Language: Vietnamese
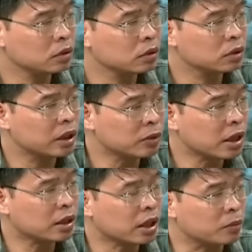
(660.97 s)
giám
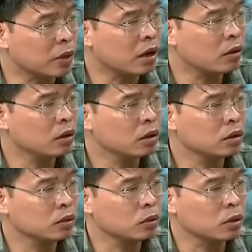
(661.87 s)
sát cảnh báo
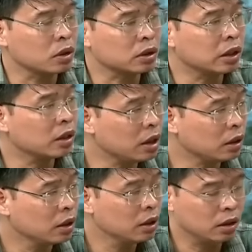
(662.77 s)
ờ, của sạt lở đất
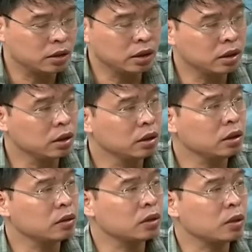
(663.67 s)
trên thế giới
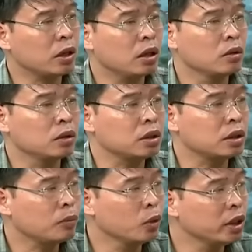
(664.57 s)
thì có thể bắt đầu từ những
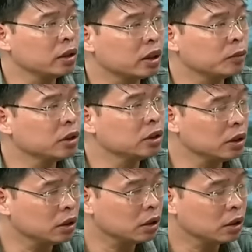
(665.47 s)
năm
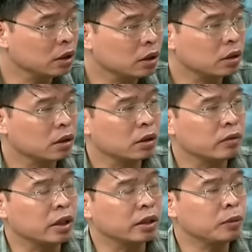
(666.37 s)
1999
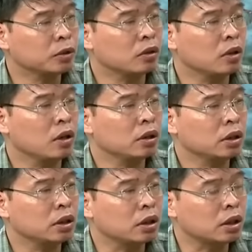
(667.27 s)
và tiếp sau đó
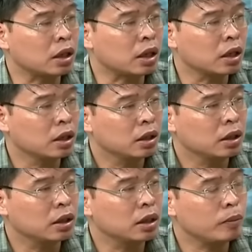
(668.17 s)
thì là
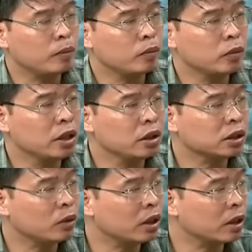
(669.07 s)
đến năm đến
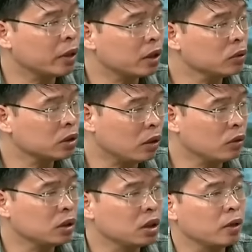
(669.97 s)
giai đoạn năm
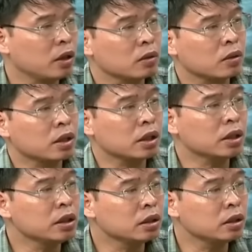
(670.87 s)
2006 thì bắt đầu có các
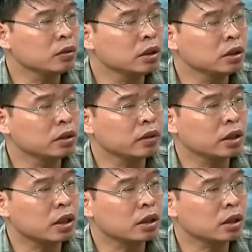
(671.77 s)
nghiên cứu trên thế giới về
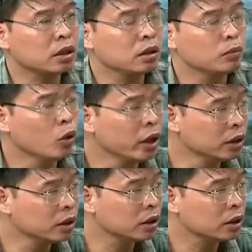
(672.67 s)
các cái mô hình
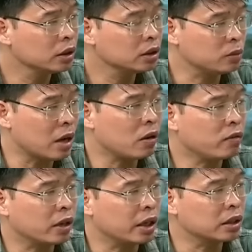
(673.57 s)
dự báo
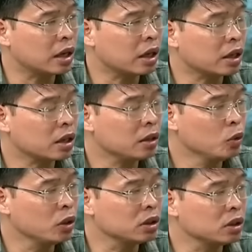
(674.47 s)
và đánh giá các cái
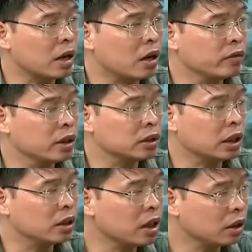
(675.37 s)
mô hình dự báo về
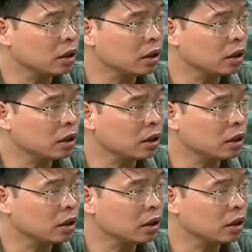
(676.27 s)
sạt lở đất